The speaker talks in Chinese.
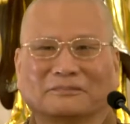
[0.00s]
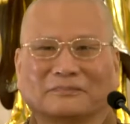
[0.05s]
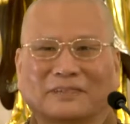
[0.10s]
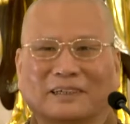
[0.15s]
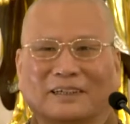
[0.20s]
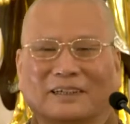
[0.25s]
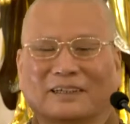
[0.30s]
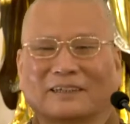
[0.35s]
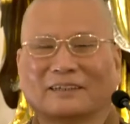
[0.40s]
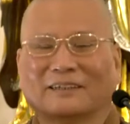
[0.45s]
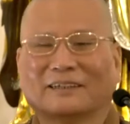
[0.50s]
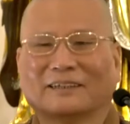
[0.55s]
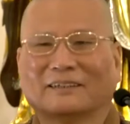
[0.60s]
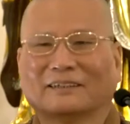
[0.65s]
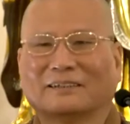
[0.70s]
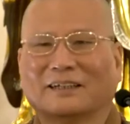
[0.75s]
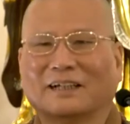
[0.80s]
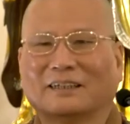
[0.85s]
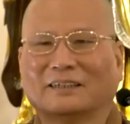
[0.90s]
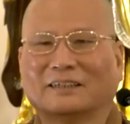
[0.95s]
那你看那
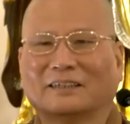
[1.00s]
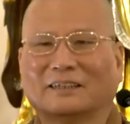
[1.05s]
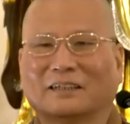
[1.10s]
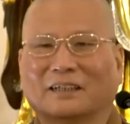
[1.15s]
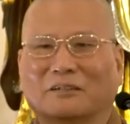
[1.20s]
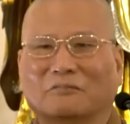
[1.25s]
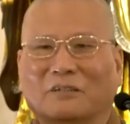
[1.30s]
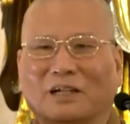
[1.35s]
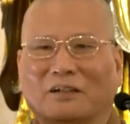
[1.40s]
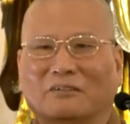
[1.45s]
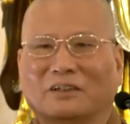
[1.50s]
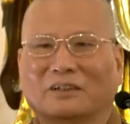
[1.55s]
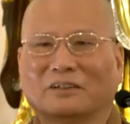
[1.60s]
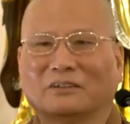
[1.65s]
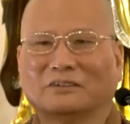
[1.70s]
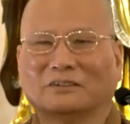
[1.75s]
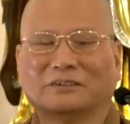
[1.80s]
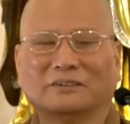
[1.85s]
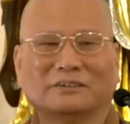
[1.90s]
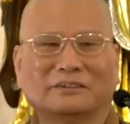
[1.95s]
个大清那个马万
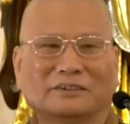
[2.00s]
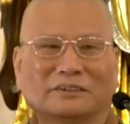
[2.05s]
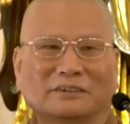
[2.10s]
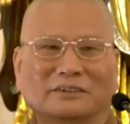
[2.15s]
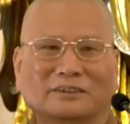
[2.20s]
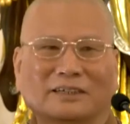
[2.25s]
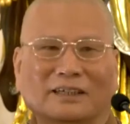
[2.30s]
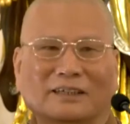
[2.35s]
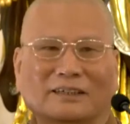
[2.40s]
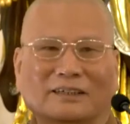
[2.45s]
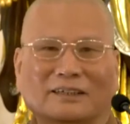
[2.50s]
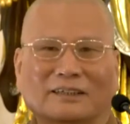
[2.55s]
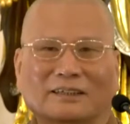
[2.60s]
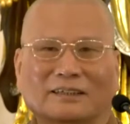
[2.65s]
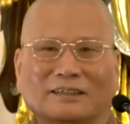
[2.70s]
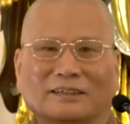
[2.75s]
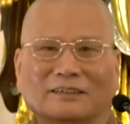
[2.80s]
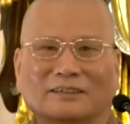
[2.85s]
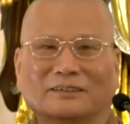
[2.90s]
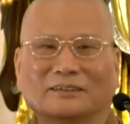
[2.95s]
龙居士啊，
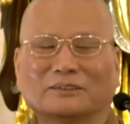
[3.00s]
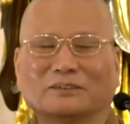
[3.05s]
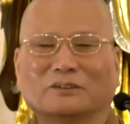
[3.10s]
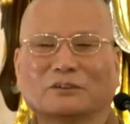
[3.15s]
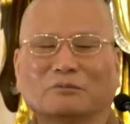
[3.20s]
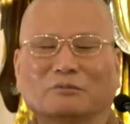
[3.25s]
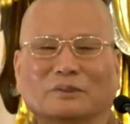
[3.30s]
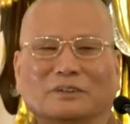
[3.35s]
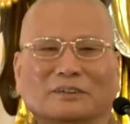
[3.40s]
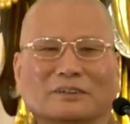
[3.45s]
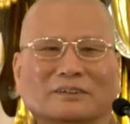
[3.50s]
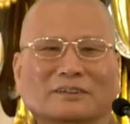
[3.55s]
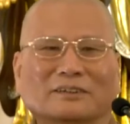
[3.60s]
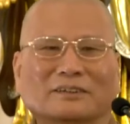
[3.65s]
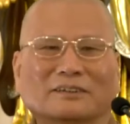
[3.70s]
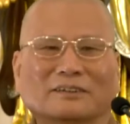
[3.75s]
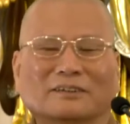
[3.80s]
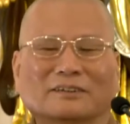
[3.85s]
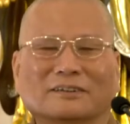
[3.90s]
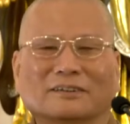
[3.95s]
他他就是我
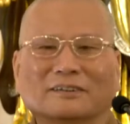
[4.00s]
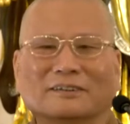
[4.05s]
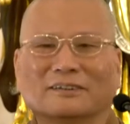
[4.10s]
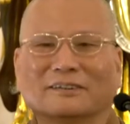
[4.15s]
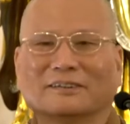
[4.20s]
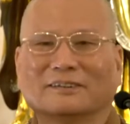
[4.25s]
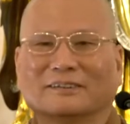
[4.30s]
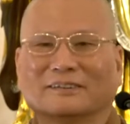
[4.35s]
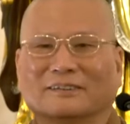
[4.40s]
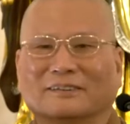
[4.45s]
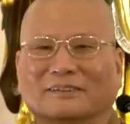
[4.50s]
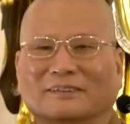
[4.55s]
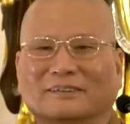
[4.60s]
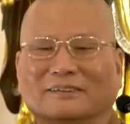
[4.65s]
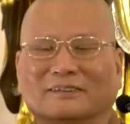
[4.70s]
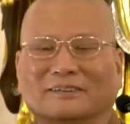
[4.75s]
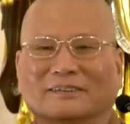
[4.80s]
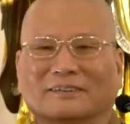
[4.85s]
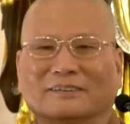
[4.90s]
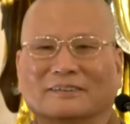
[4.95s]
们，
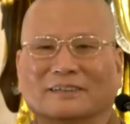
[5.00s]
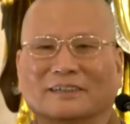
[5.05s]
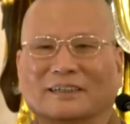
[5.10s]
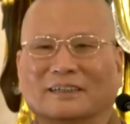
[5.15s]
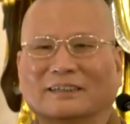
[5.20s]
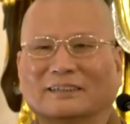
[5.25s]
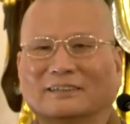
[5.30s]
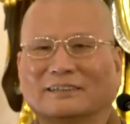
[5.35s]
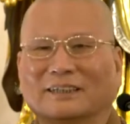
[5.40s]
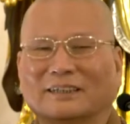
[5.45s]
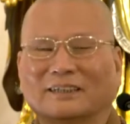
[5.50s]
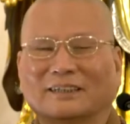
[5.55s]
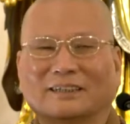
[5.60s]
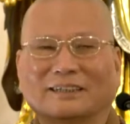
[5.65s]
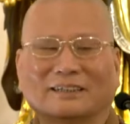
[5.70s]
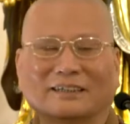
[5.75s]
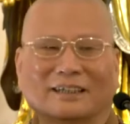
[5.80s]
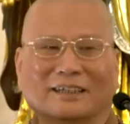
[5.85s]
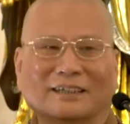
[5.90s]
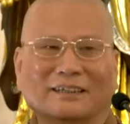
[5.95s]
啊，两岸三
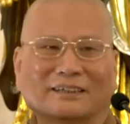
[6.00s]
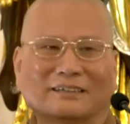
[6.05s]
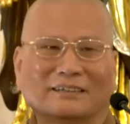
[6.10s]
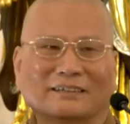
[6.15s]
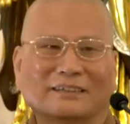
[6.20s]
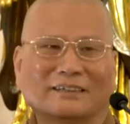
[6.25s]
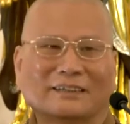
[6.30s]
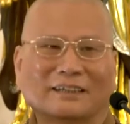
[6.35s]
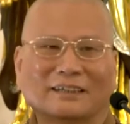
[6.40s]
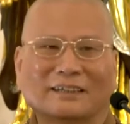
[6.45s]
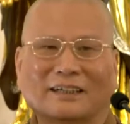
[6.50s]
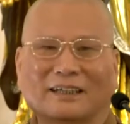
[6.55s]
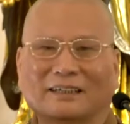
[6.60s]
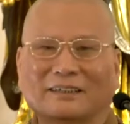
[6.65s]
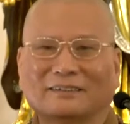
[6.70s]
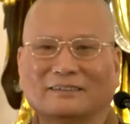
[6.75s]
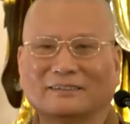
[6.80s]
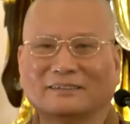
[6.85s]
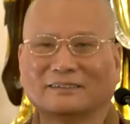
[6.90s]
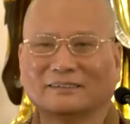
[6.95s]
地啊，一一年来
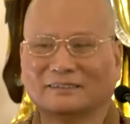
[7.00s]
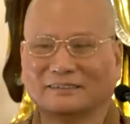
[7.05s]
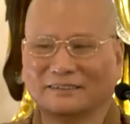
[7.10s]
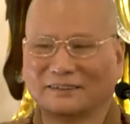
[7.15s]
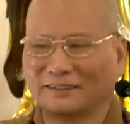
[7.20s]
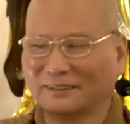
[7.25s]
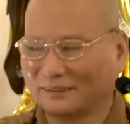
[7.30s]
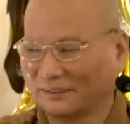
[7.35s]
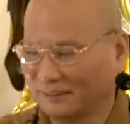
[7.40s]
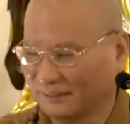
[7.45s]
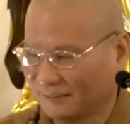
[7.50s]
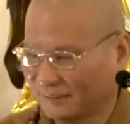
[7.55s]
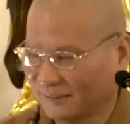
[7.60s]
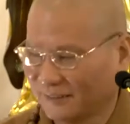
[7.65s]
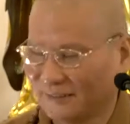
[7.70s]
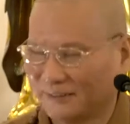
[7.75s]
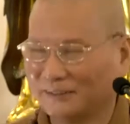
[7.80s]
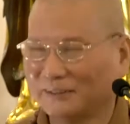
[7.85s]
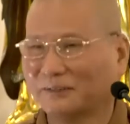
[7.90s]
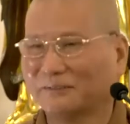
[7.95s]
一次，那个小
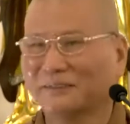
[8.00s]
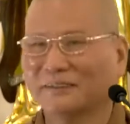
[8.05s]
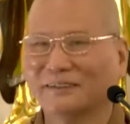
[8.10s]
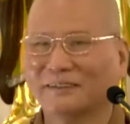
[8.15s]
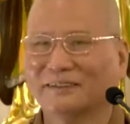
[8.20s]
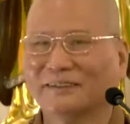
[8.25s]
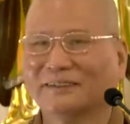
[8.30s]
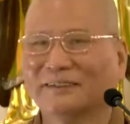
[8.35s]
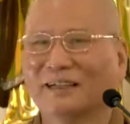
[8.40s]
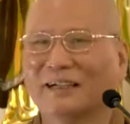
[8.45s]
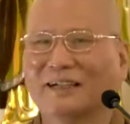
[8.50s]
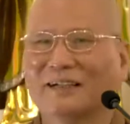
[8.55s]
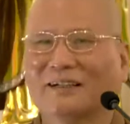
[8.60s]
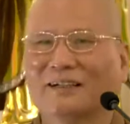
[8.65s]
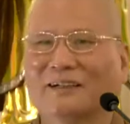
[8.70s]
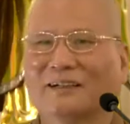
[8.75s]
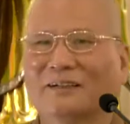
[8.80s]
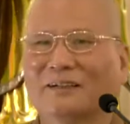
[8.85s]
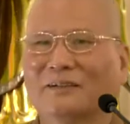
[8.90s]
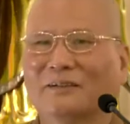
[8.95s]
那个小女儿啊，
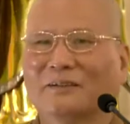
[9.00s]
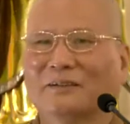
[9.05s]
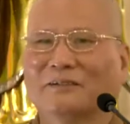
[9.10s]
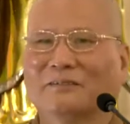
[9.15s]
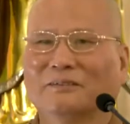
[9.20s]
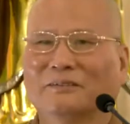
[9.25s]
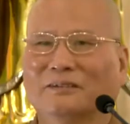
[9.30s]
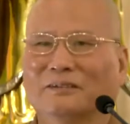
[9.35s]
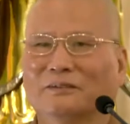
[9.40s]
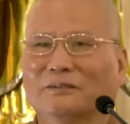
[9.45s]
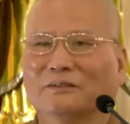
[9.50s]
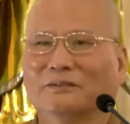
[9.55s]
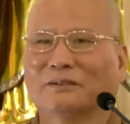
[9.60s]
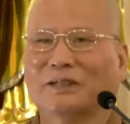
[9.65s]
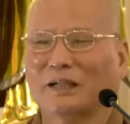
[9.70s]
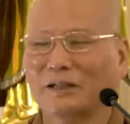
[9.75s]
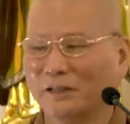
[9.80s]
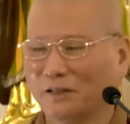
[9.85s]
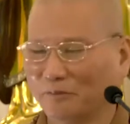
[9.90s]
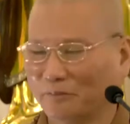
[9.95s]
我读
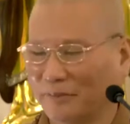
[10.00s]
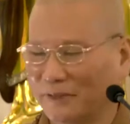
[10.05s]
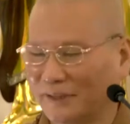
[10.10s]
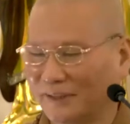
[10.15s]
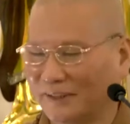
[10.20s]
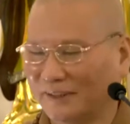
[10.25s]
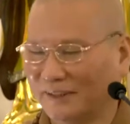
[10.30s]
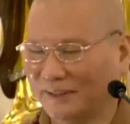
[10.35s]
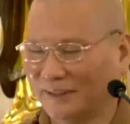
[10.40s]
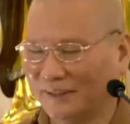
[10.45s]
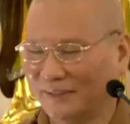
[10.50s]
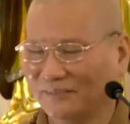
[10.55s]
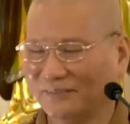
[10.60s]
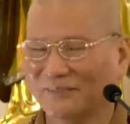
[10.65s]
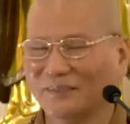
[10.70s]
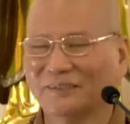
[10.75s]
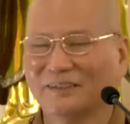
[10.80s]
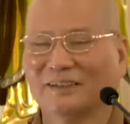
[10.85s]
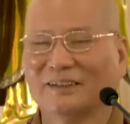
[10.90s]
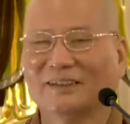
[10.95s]
感应篇呐，
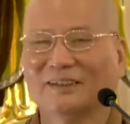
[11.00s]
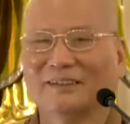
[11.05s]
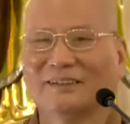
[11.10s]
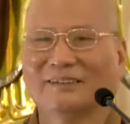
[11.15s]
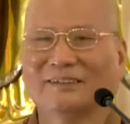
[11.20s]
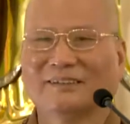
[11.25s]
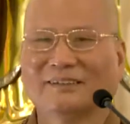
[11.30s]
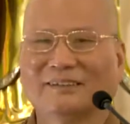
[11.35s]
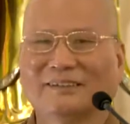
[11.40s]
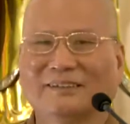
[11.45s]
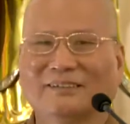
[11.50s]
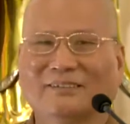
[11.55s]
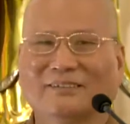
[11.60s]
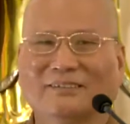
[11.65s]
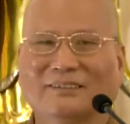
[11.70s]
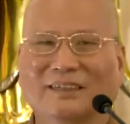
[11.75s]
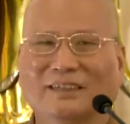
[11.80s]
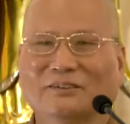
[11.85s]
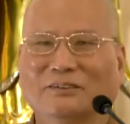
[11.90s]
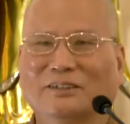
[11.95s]
哦，
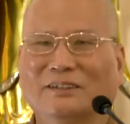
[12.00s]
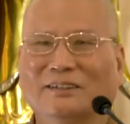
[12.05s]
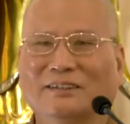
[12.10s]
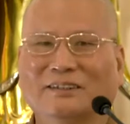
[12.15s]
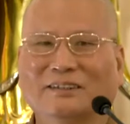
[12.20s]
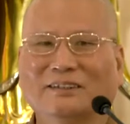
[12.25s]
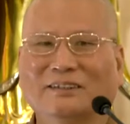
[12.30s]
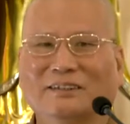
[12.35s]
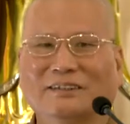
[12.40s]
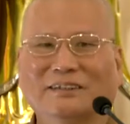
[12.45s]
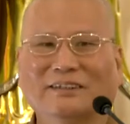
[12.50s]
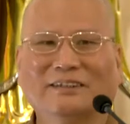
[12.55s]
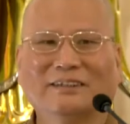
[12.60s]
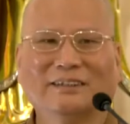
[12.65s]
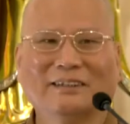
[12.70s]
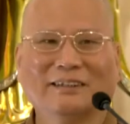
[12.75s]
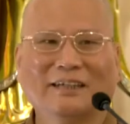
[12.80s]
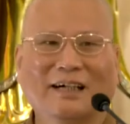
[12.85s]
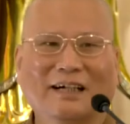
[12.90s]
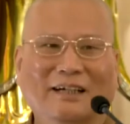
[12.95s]
哦，他都记记记
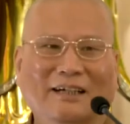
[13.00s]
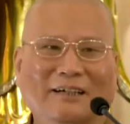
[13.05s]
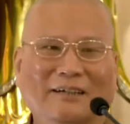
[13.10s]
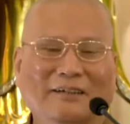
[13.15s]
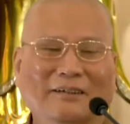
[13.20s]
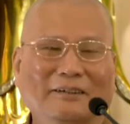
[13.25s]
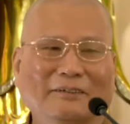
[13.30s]
得啊，